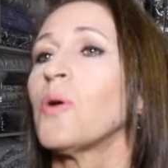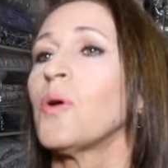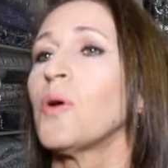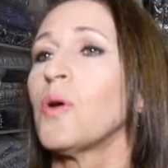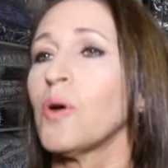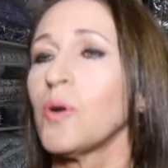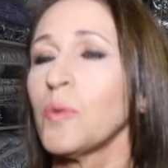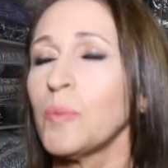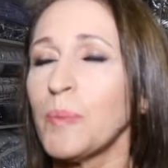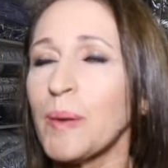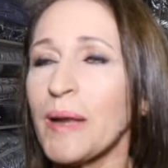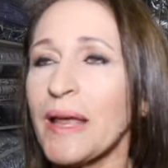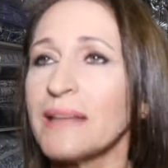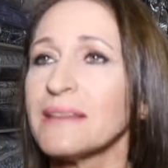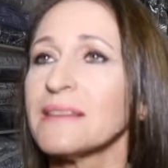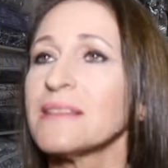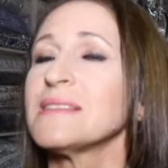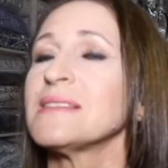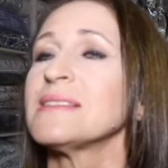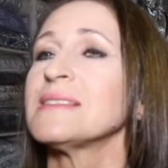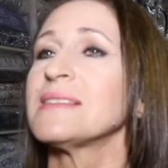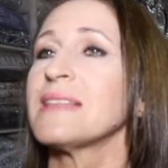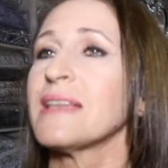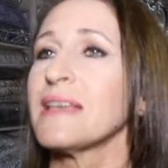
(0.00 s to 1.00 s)
Completa
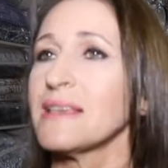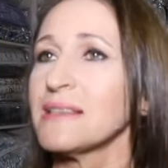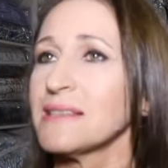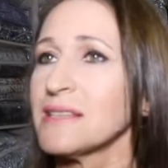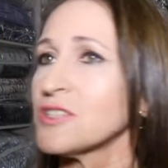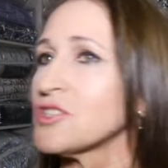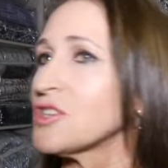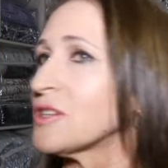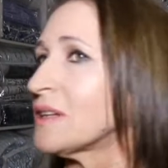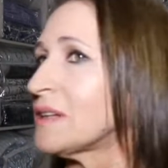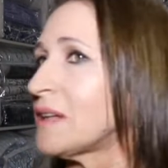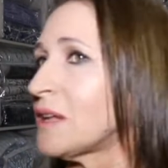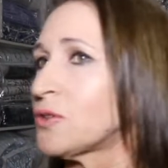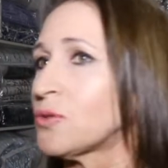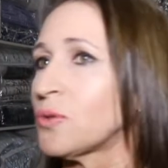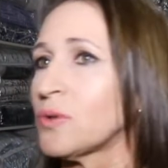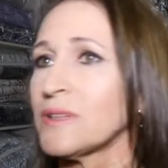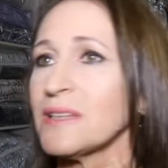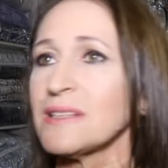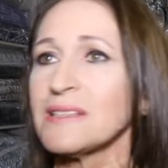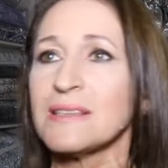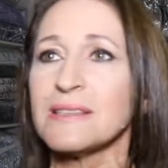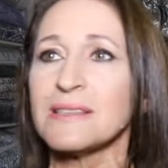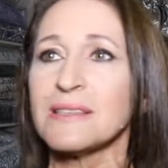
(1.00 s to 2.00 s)
assistência, a gente dá
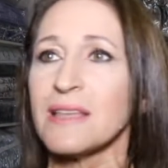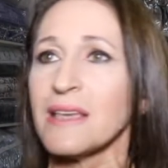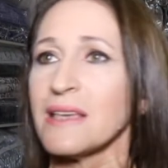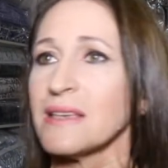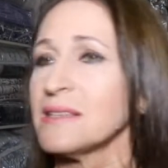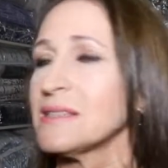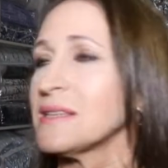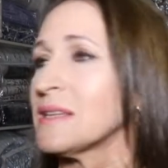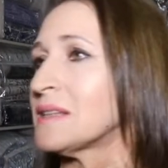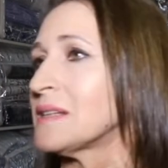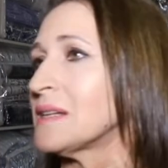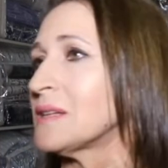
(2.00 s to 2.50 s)
toda assistência,